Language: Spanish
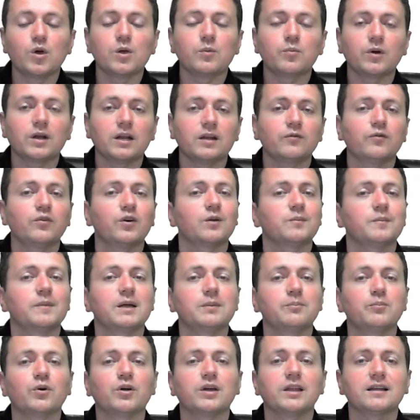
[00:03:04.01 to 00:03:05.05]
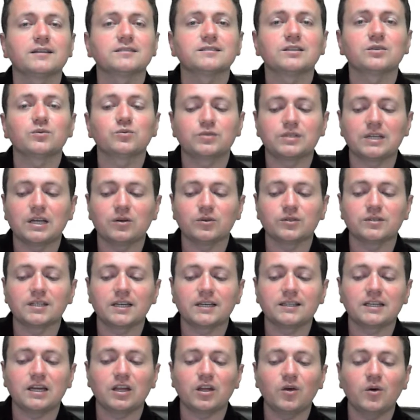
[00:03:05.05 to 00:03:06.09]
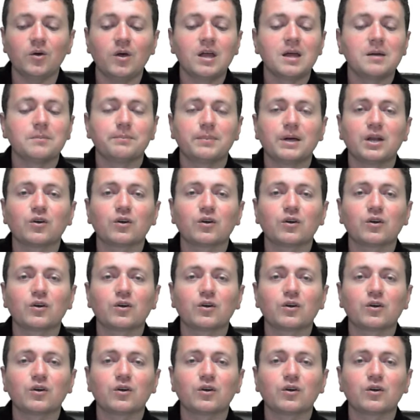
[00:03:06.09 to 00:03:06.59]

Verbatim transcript: muy buena forma de poder hacer un cielo estrellado,